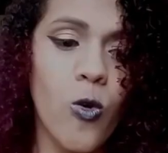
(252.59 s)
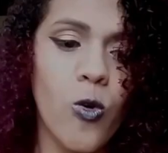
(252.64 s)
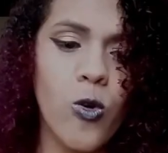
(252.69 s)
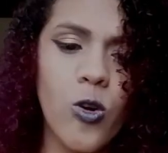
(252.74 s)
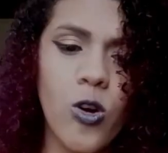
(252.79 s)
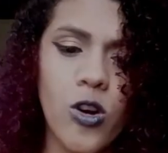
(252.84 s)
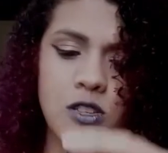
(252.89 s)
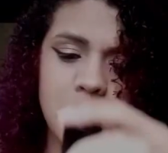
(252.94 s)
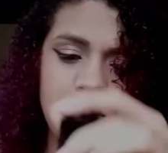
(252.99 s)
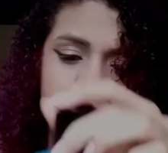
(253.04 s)
O
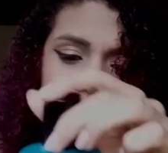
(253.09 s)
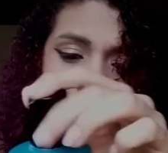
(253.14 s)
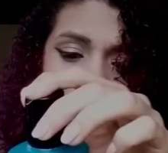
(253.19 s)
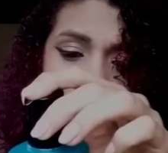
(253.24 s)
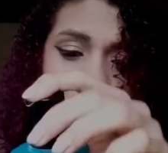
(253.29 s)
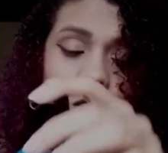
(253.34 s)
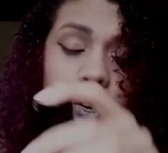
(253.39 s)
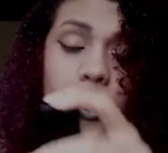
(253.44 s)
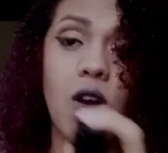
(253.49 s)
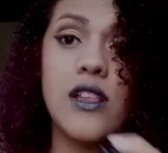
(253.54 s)

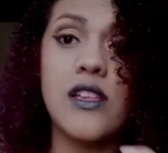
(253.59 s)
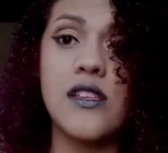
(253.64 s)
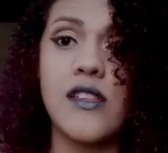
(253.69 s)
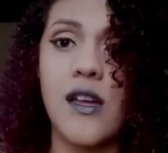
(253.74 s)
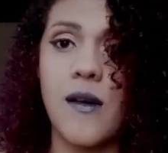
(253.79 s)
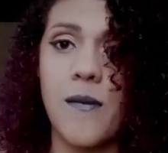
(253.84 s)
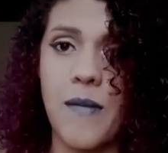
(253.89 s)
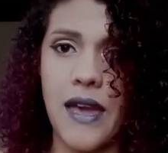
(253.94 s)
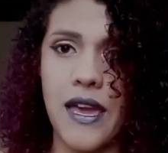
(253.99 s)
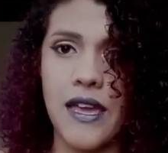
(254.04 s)
condicionador ele
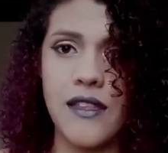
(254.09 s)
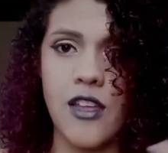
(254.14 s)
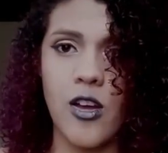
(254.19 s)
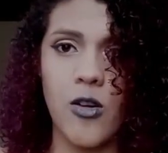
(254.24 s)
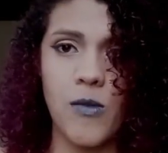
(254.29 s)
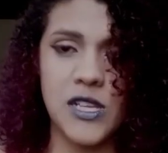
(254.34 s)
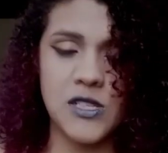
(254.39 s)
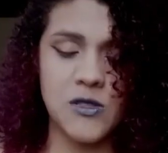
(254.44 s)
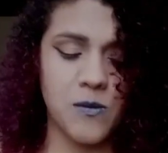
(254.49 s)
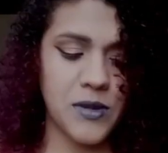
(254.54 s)
também tem
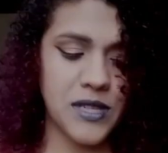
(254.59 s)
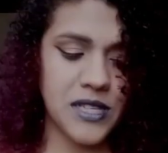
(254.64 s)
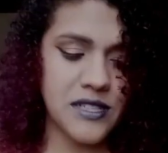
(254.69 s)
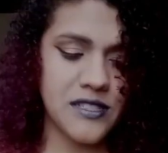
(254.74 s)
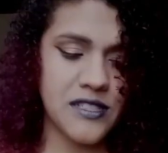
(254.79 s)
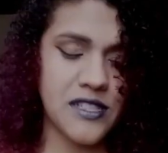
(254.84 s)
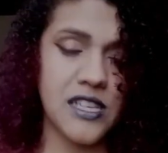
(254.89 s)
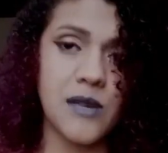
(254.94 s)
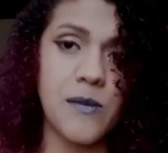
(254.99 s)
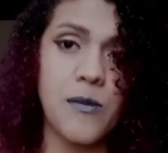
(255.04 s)
o mesmo
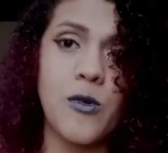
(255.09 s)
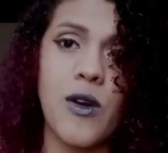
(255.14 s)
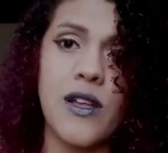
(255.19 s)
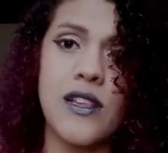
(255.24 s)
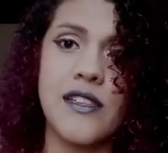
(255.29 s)
princípio,